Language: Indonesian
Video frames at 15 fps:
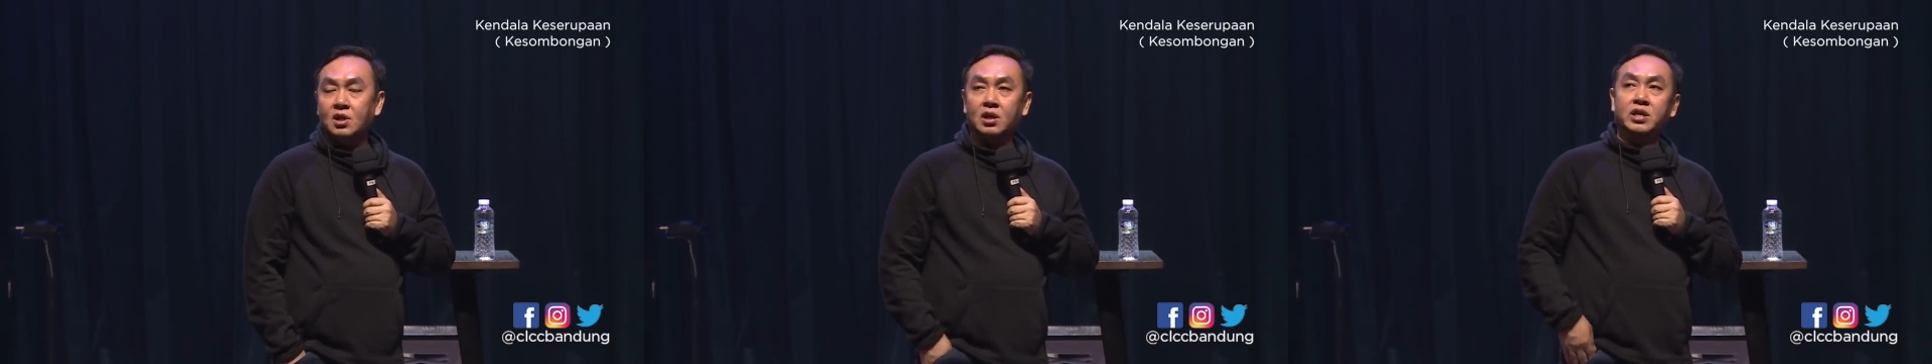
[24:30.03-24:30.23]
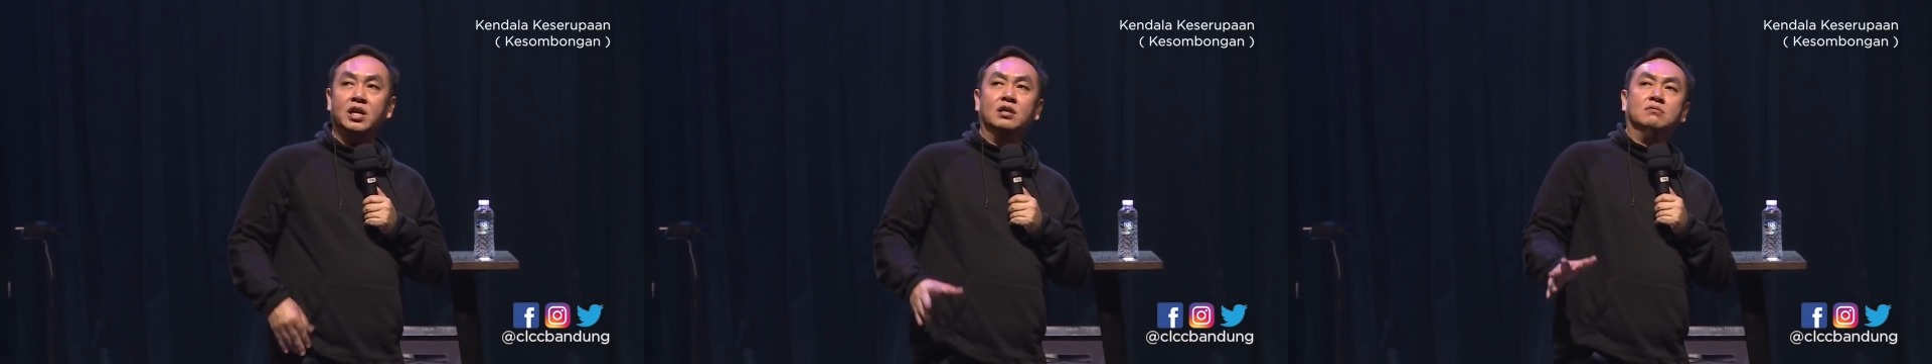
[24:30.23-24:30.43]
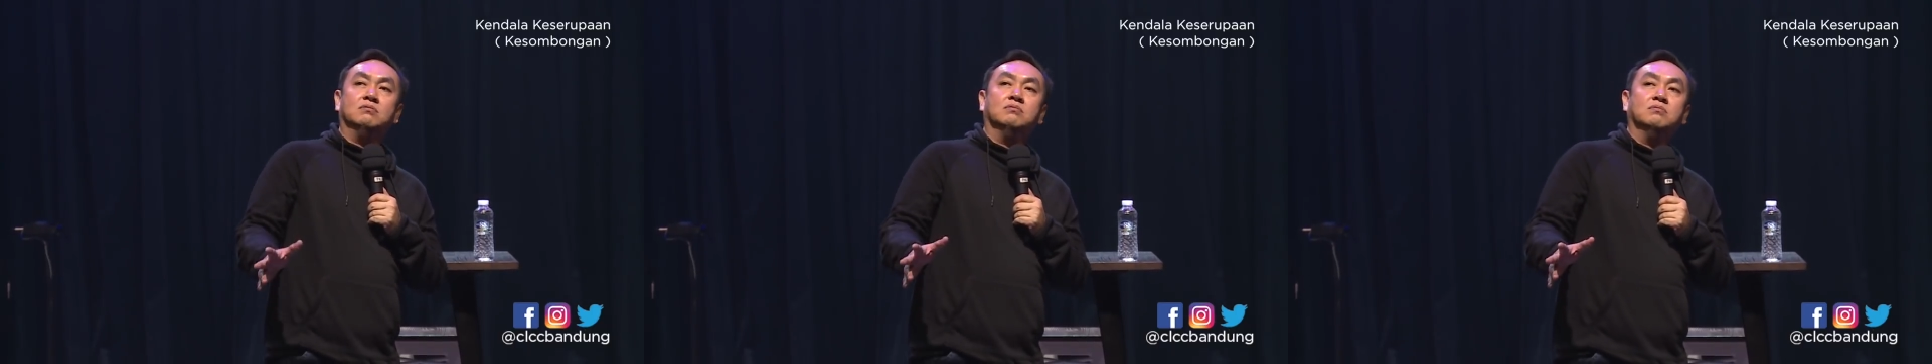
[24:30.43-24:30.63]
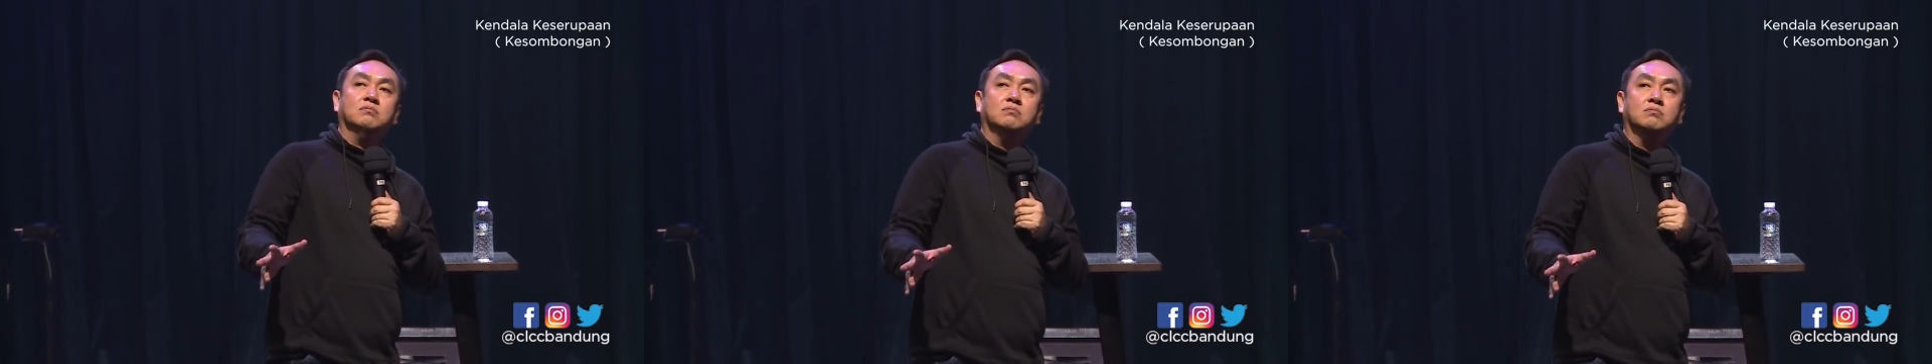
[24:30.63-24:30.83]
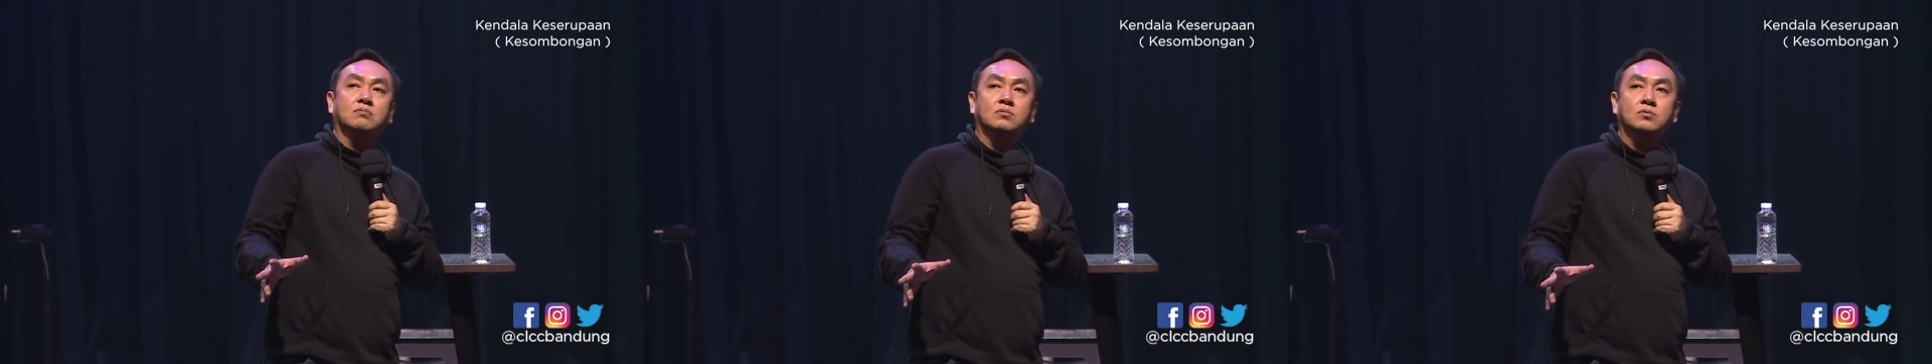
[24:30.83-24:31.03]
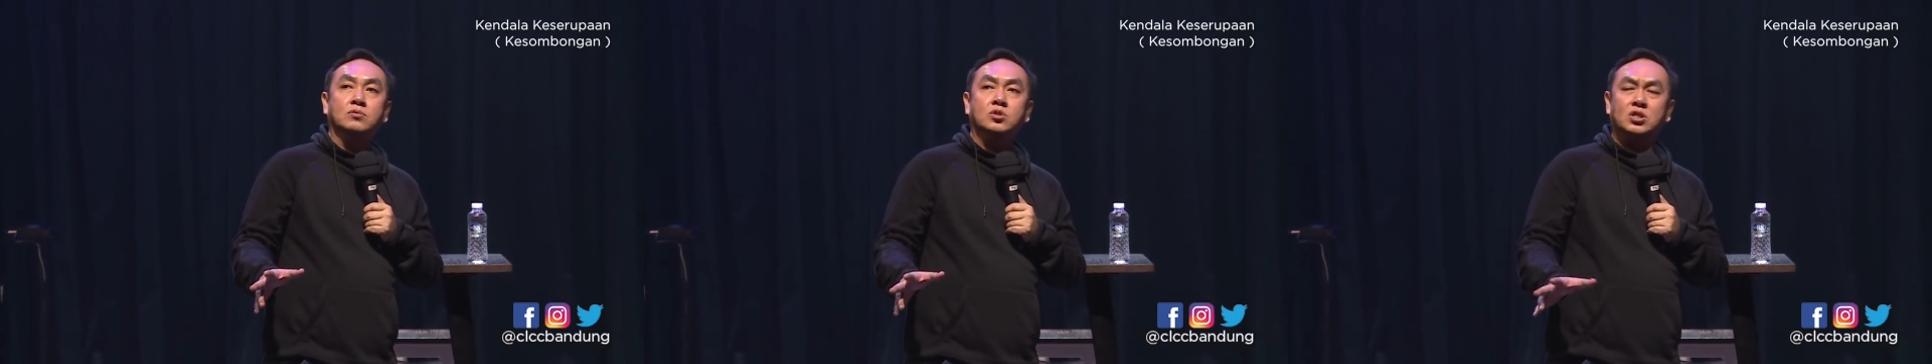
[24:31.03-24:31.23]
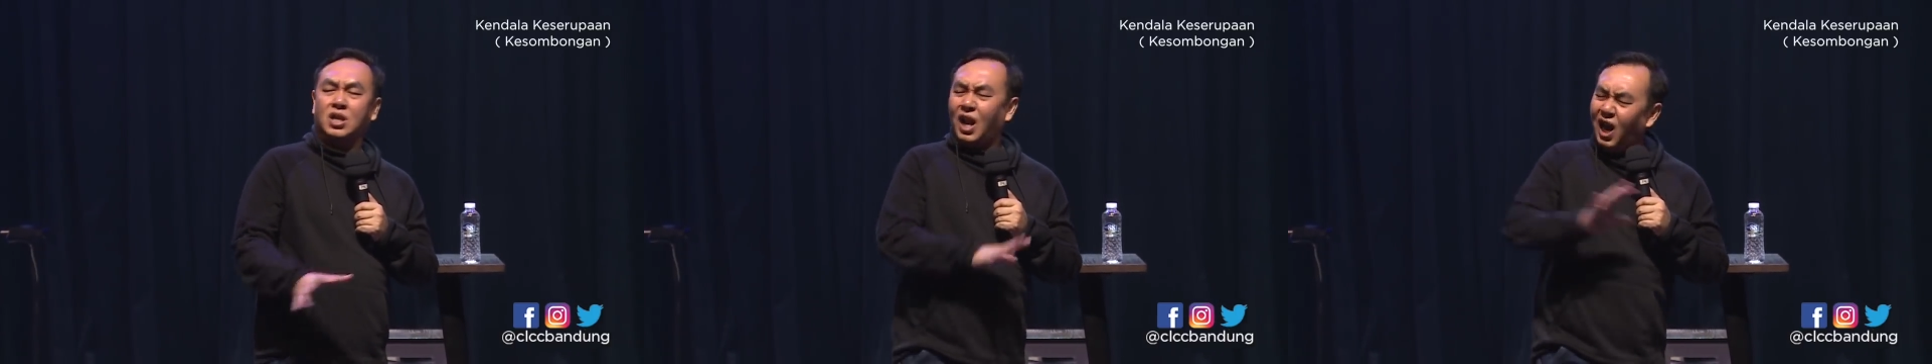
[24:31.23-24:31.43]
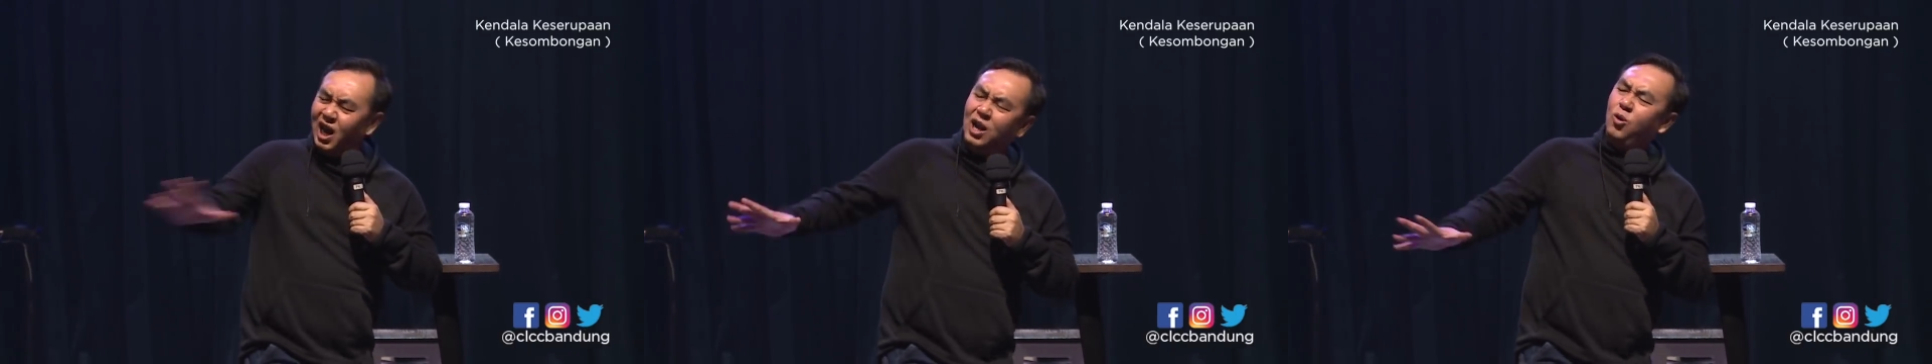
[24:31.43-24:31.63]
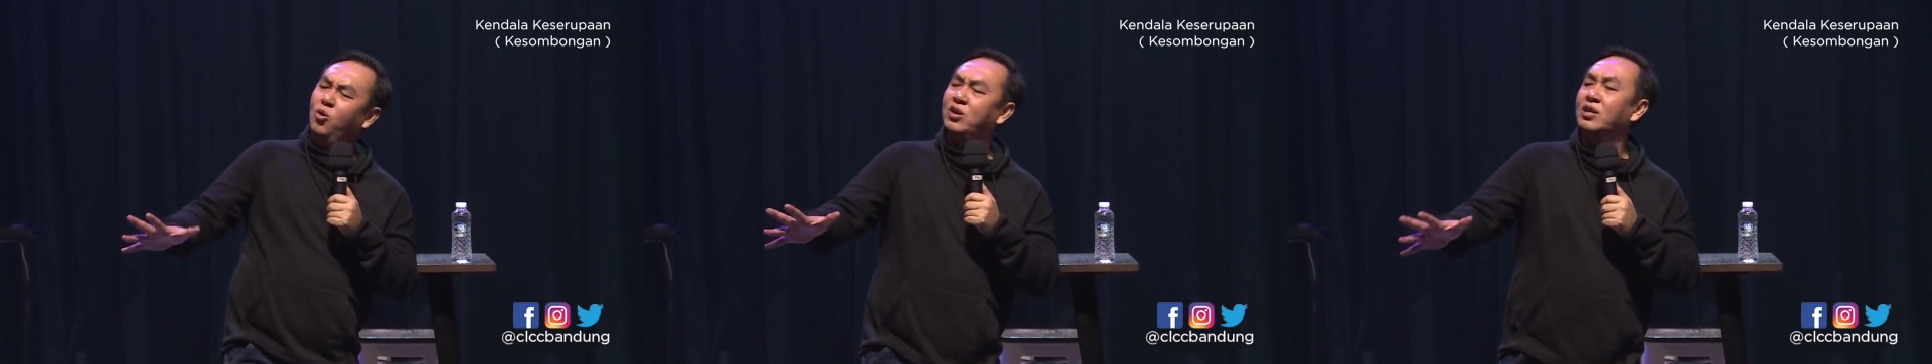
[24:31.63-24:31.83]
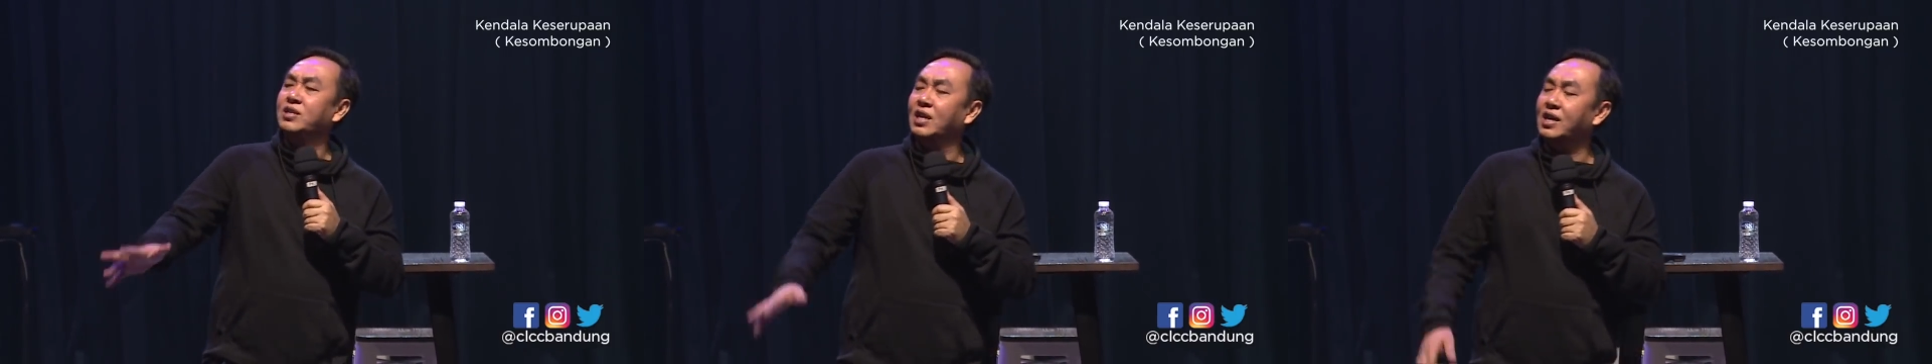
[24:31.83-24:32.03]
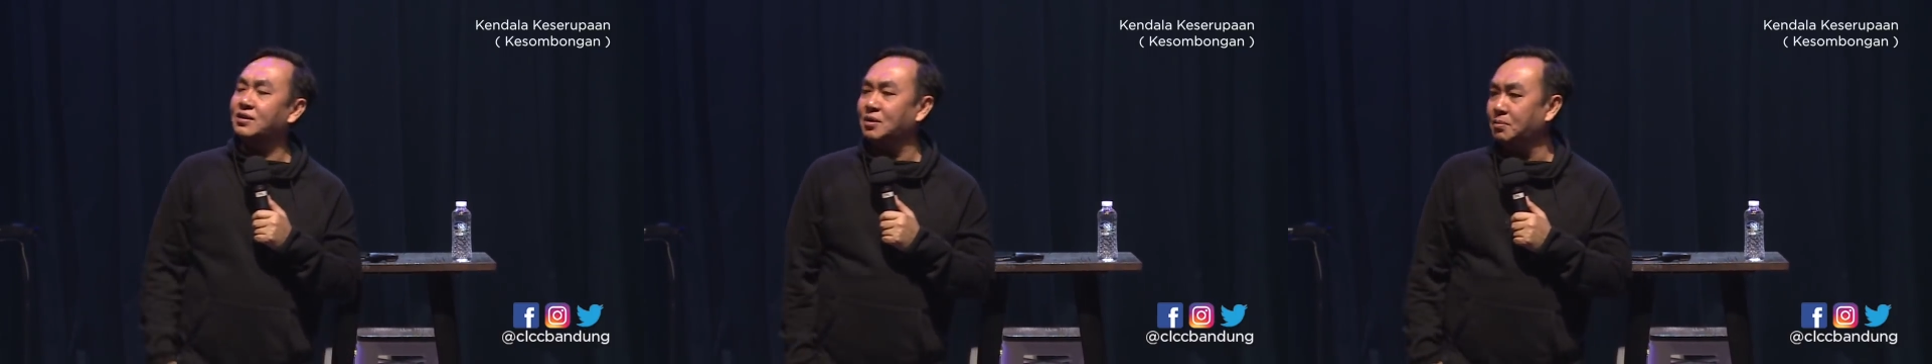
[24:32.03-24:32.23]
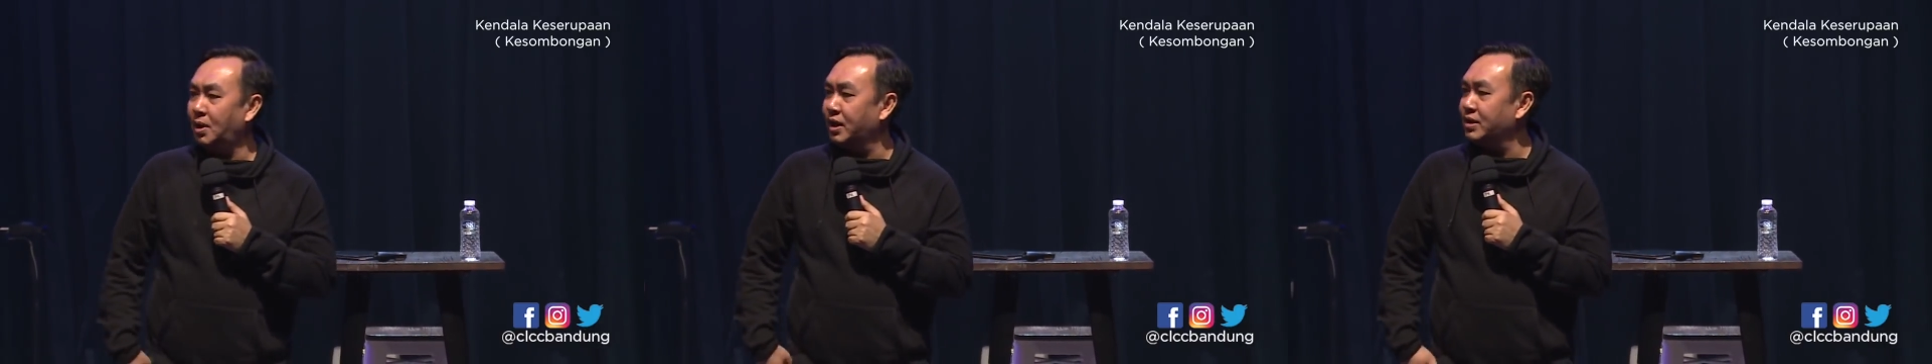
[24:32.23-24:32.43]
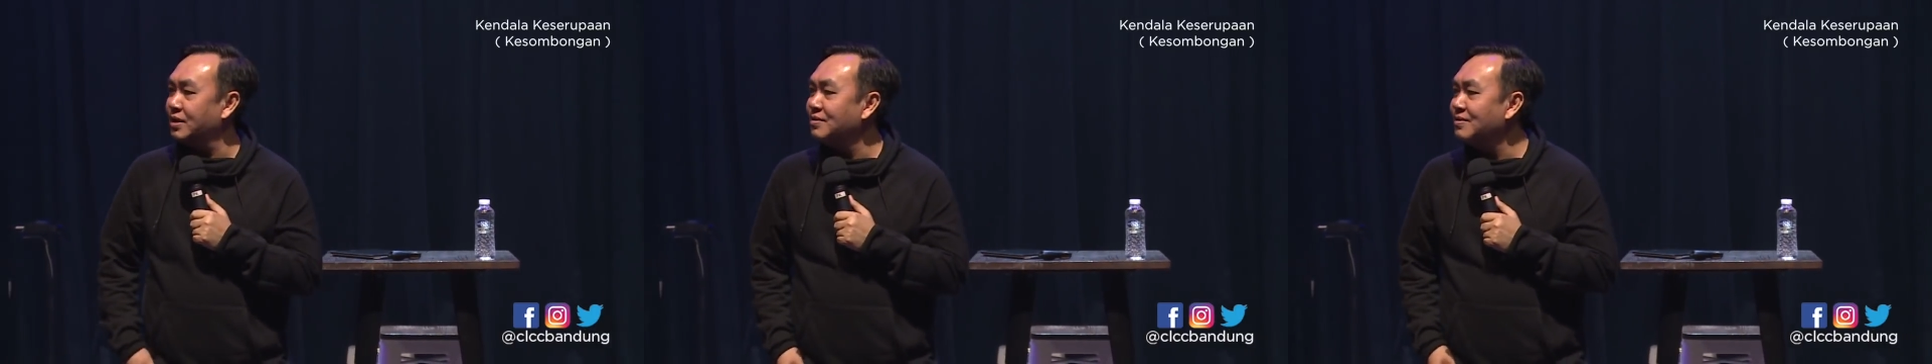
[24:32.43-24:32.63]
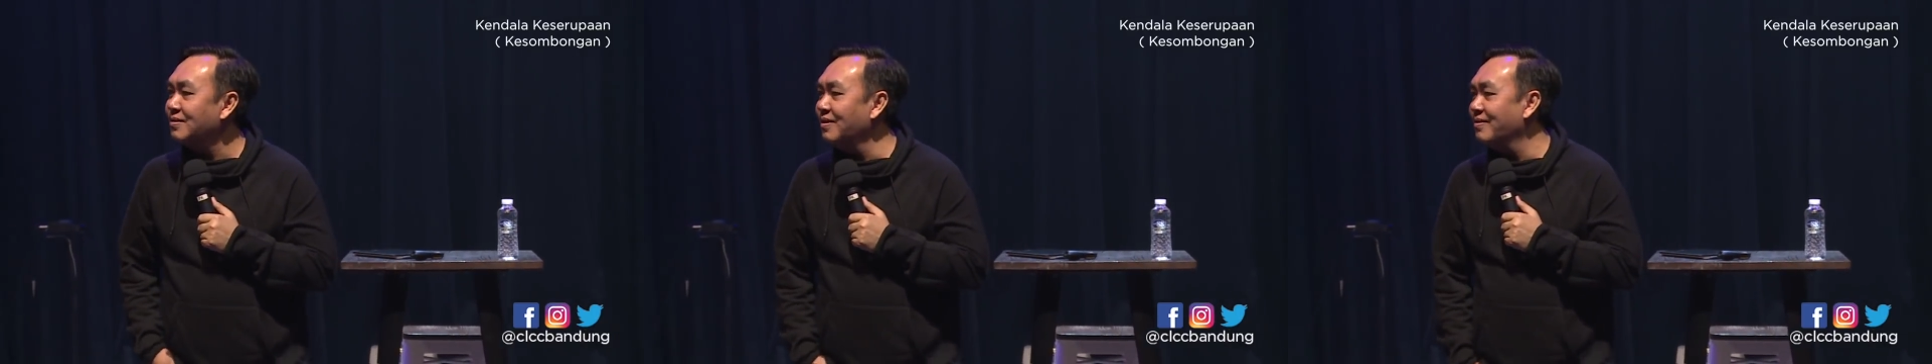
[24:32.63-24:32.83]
Lihat, selalu yang dilihat lemahnya.